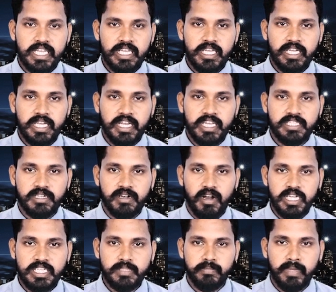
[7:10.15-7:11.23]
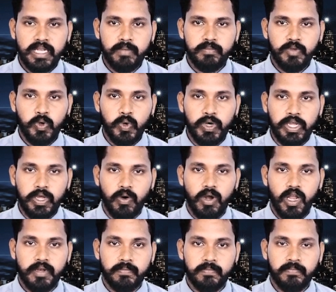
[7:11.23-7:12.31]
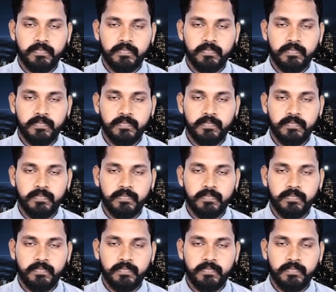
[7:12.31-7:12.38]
என கெரிஸ் பிரைஸ் மேலும் கூறியுள்ளார்